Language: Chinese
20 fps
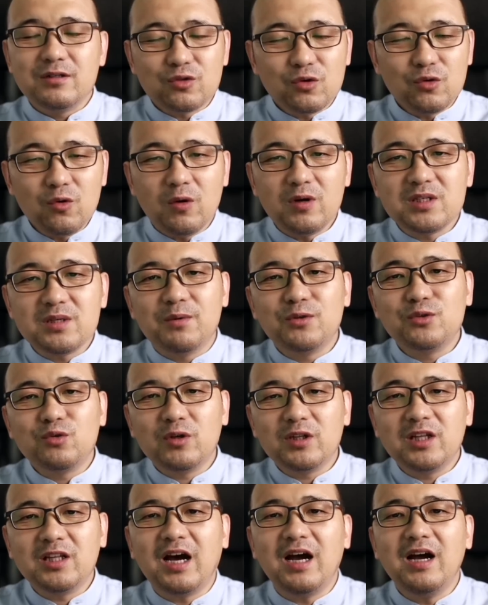中共是怎么说
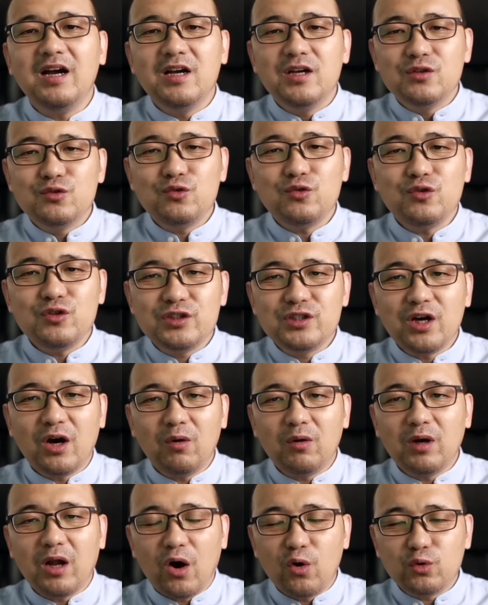的呢？聚焦
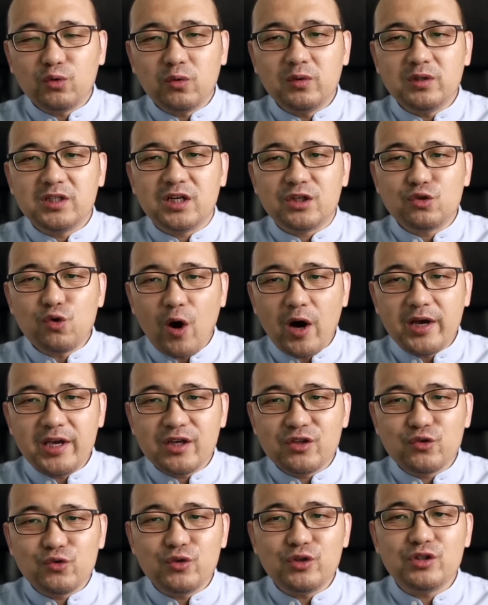劳动者创业
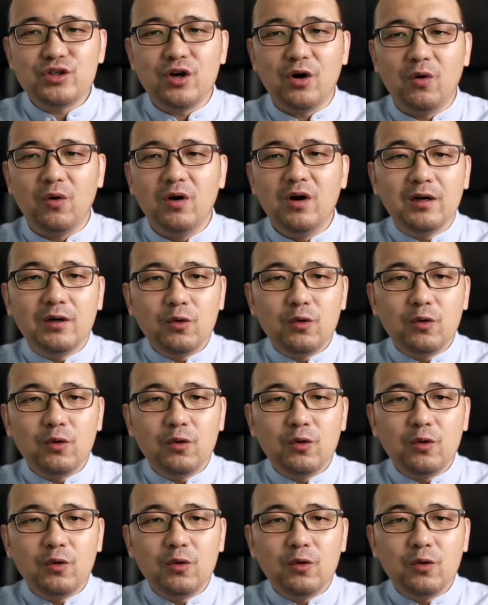需求，